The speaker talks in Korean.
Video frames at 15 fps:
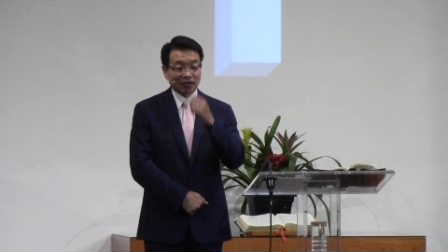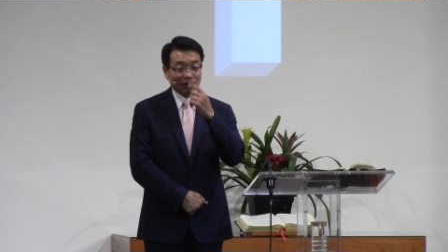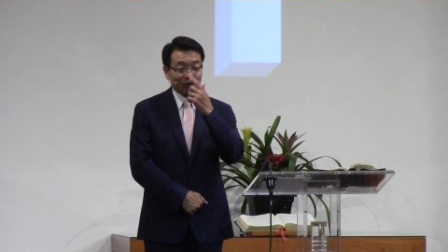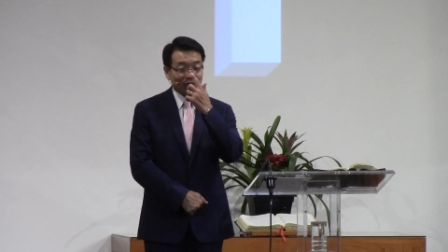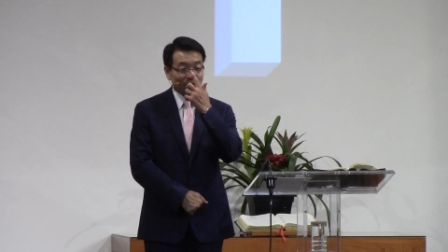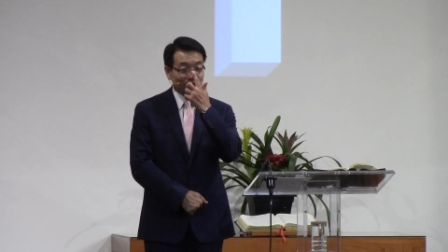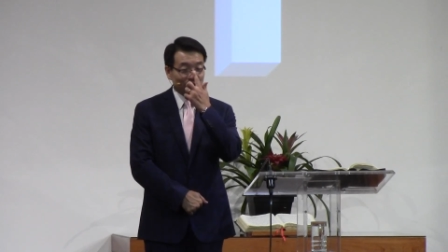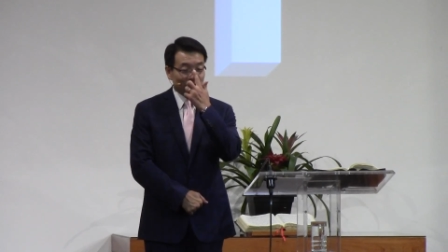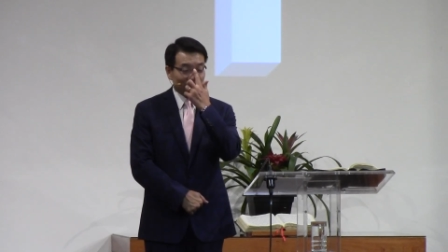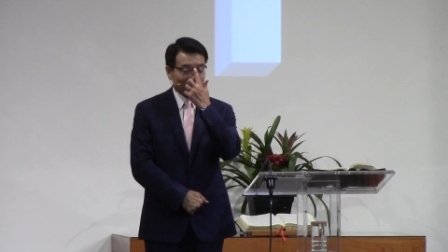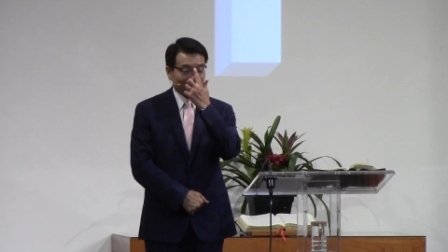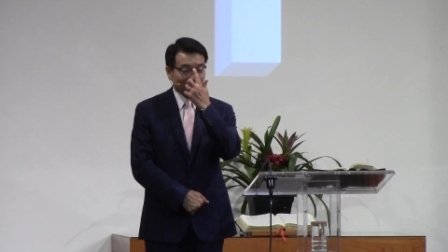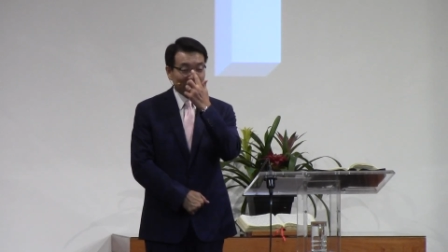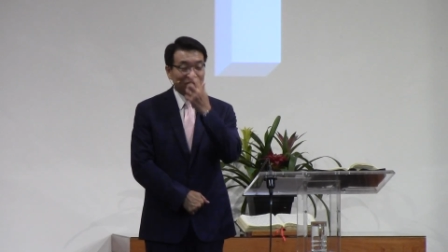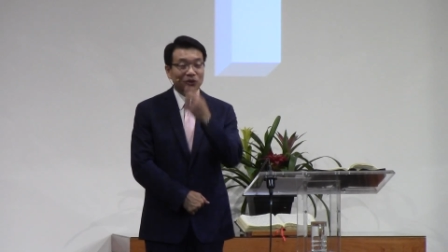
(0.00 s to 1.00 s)
그런 뉴스를
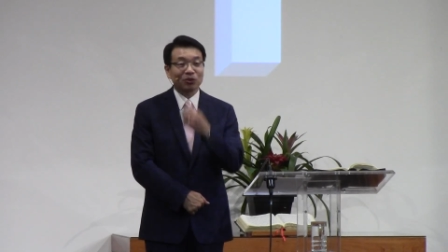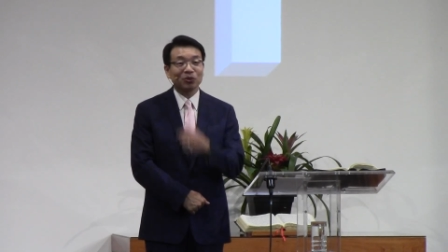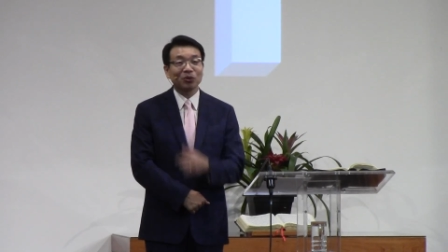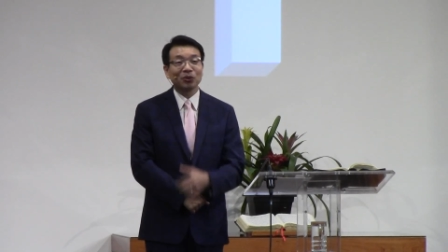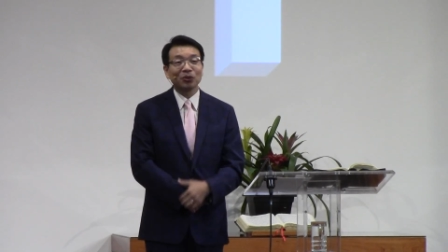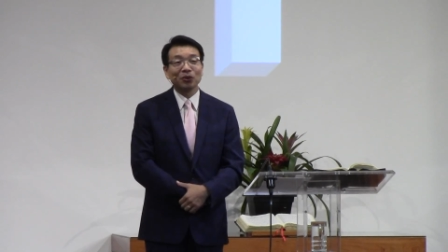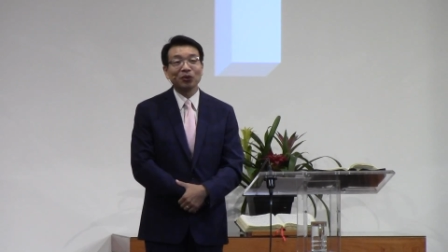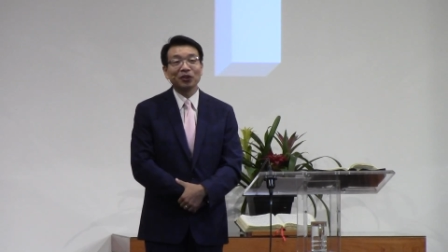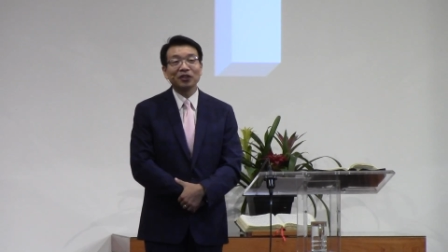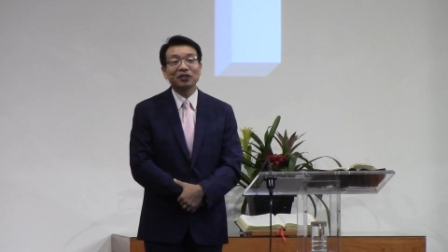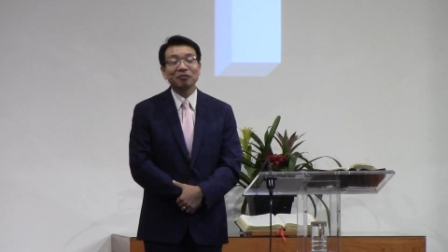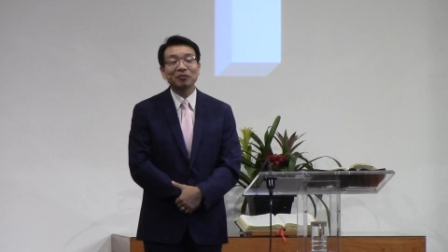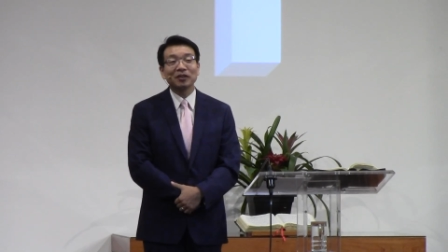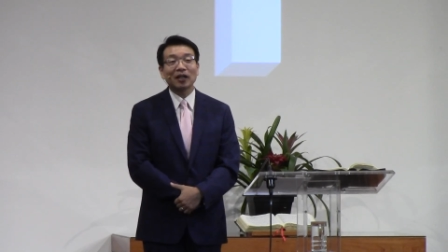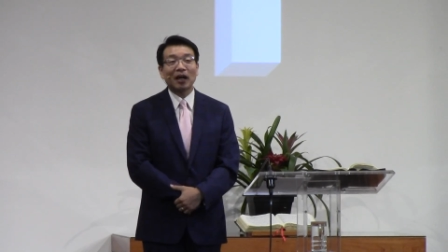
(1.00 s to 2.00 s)
접한 적도 어,
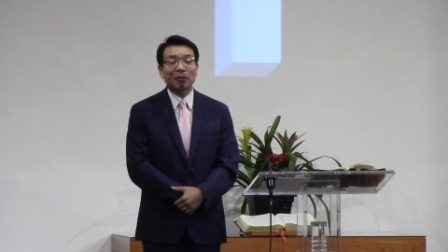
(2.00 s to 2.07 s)
있습니다.